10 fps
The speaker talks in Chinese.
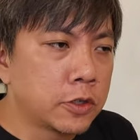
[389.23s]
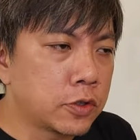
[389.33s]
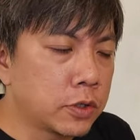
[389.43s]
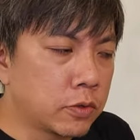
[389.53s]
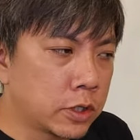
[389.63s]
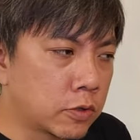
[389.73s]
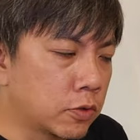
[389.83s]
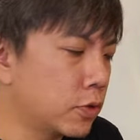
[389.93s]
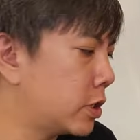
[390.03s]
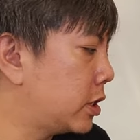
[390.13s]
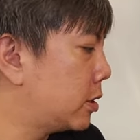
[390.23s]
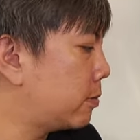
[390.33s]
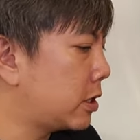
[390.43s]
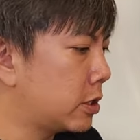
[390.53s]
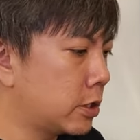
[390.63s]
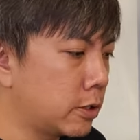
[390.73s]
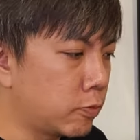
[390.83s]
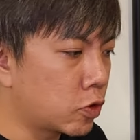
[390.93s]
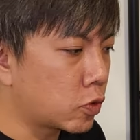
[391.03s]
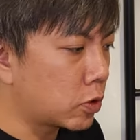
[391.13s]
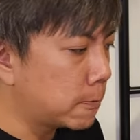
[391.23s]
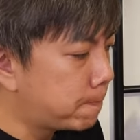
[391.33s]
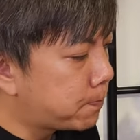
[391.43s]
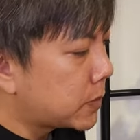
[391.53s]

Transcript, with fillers: 所以我的工作其实变得不多，